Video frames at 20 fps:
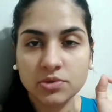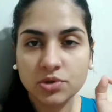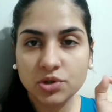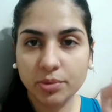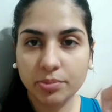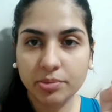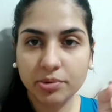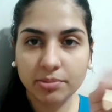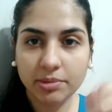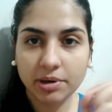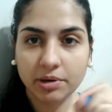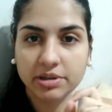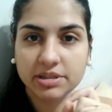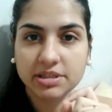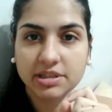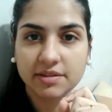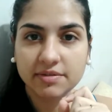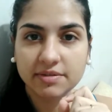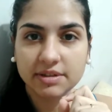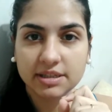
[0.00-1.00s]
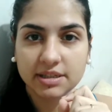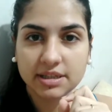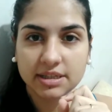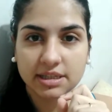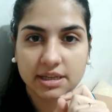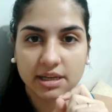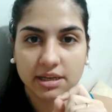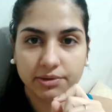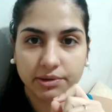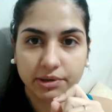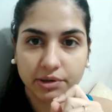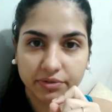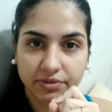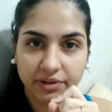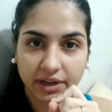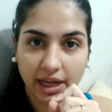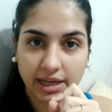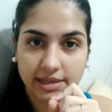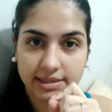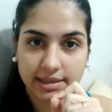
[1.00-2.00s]
sobre uma coisa que vocês queriam que eu
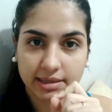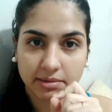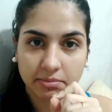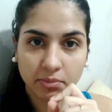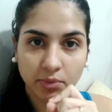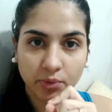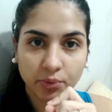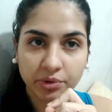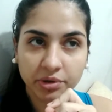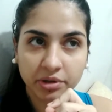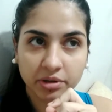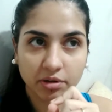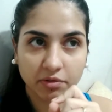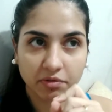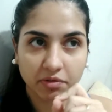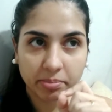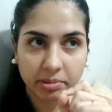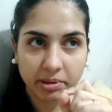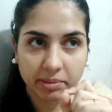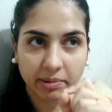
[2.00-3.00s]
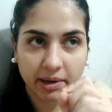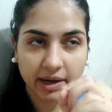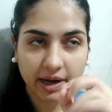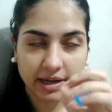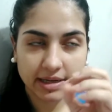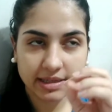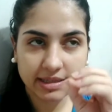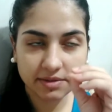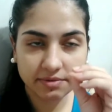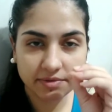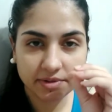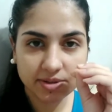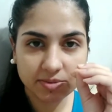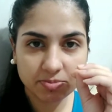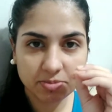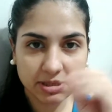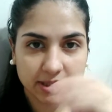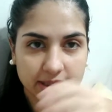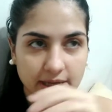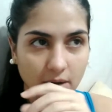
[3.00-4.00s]
falasse muito. Eu vou preparar esse vídeo
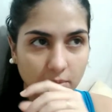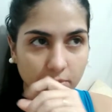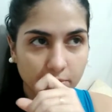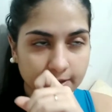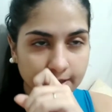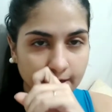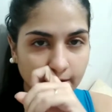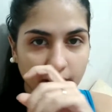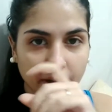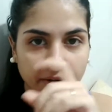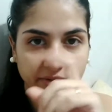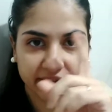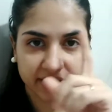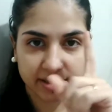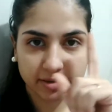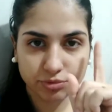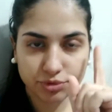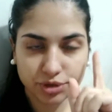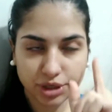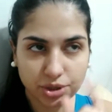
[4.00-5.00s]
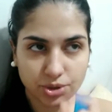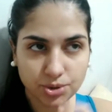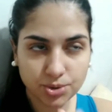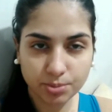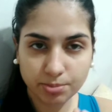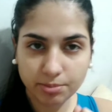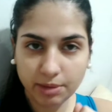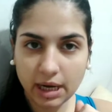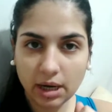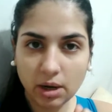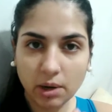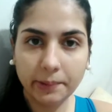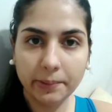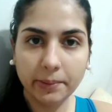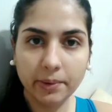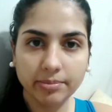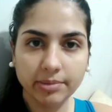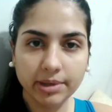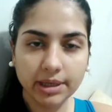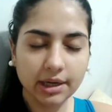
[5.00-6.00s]
especial porque eu quero fazer um jejum bem
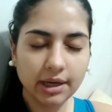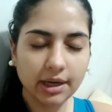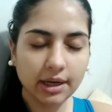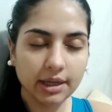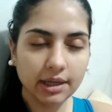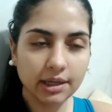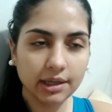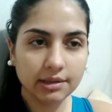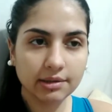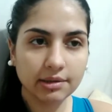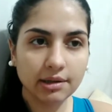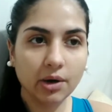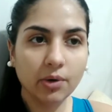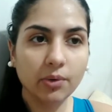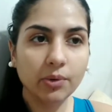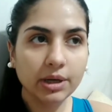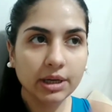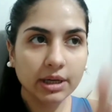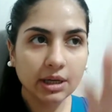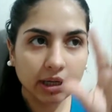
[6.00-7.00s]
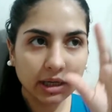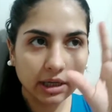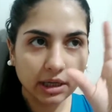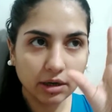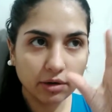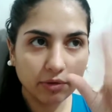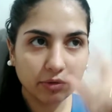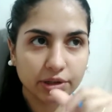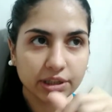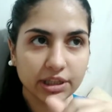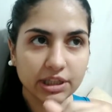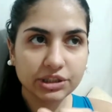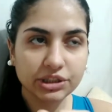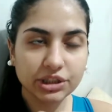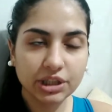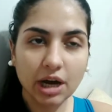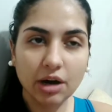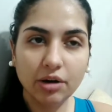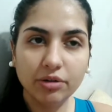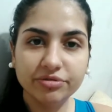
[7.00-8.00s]
longo amanhã, então eu vou
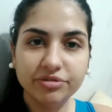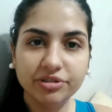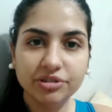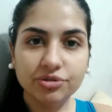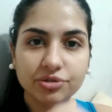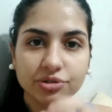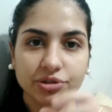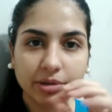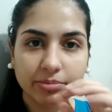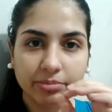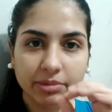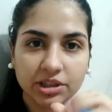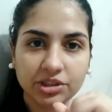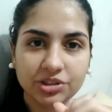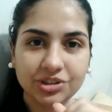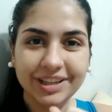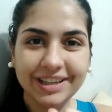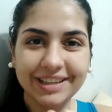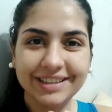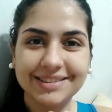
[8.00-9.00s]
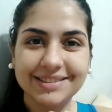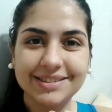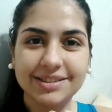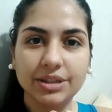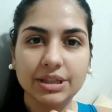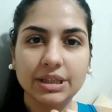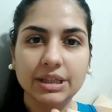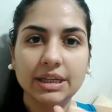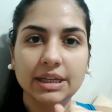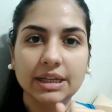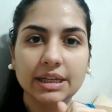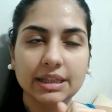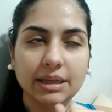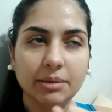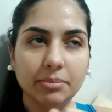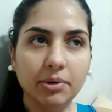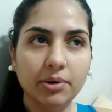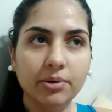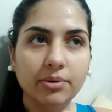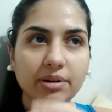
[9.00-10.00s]
dedicar um vídeo somente a isso
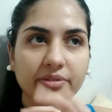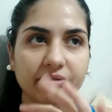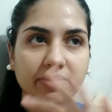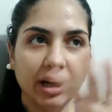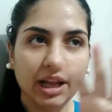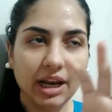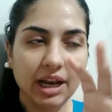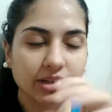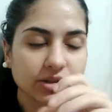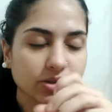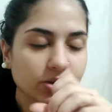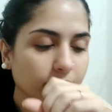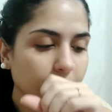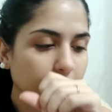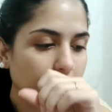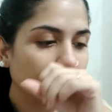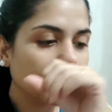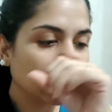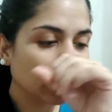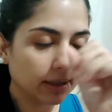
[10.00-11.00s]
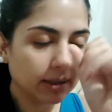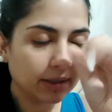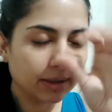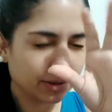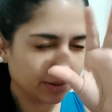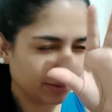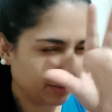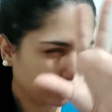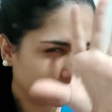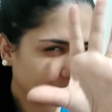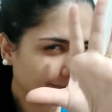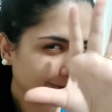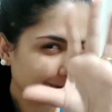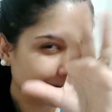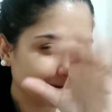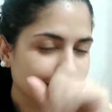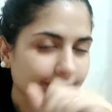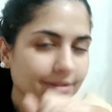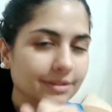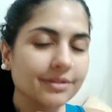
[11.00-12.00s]
tá bom? A falar sobre...
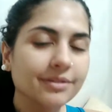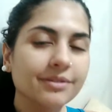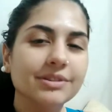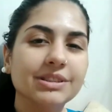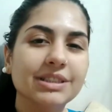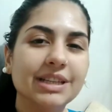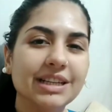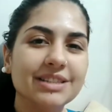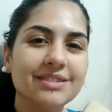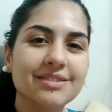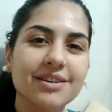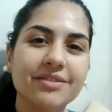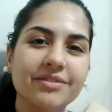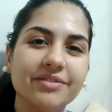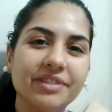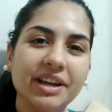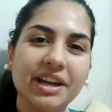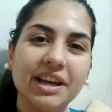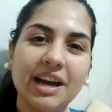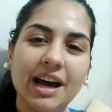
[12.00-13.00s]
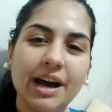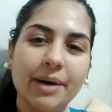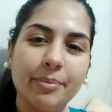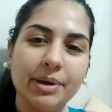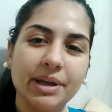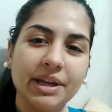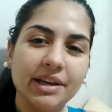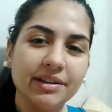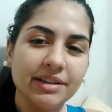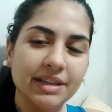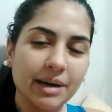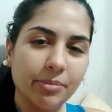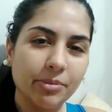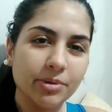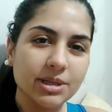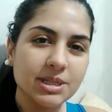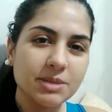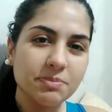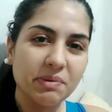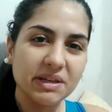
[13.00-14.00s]
Vocês vão ver, amanhã tá
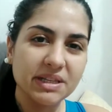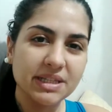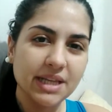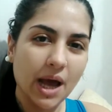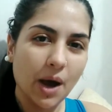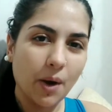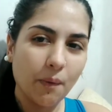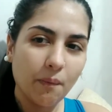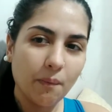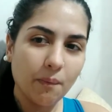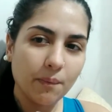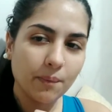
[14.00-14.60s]
muito especial.